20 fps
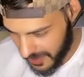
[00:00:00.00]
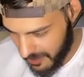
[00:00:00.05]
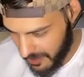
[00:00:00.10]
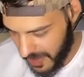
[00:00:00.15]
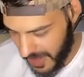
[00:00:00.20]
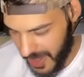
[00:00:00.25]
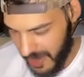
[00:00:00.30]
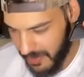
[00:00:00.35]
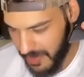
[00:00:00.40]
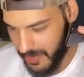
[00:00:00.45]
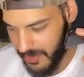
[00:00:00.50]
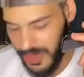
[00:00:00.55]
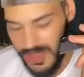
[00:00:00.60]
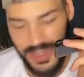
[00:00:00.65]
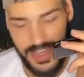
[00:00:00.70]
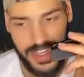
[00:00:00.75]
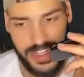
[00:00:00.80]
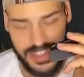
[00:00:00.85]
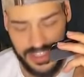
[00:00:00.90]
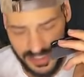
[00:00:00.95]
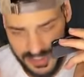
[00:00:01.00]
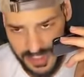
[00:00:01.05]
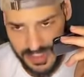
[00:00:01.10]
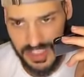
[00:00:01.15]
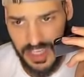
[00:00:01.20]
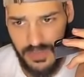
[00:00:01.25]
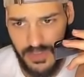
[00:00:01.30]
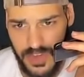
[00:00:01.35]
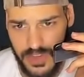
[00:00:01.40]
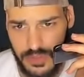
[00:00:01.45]
مرحبا واهلا تقدر
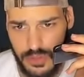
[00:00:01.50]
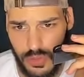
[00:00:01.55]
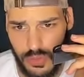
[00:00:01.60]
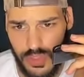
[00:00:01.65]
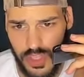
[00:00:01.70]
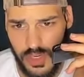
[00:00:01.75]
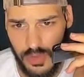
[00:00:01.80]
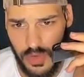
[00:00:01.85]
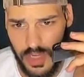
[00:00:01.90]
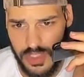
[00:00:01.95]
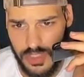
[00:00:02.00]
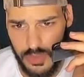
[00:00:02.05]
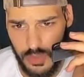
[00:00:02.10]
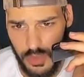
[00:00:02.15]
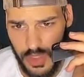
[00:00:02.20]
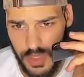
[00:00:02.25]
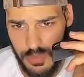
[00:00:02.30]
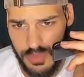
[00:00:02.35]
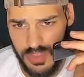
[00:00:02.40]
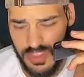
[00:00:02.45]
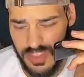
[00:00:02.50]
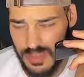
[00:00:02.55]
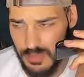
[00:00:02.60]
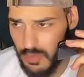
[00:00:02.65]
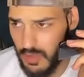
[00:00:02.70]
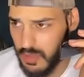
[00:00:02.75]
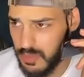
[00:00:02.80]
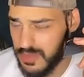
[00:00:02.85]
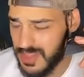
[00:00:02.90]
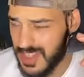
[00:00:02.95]
ترفع الصوت ديالك واحد شويه باش
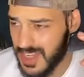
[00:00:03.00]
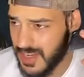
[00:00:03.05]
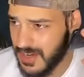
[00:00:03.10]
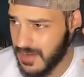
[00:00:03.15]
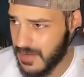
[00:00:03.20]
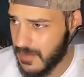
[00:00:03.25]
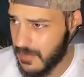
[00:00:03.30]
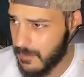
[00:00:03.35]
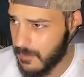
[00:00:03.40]
نسمعوك مزيان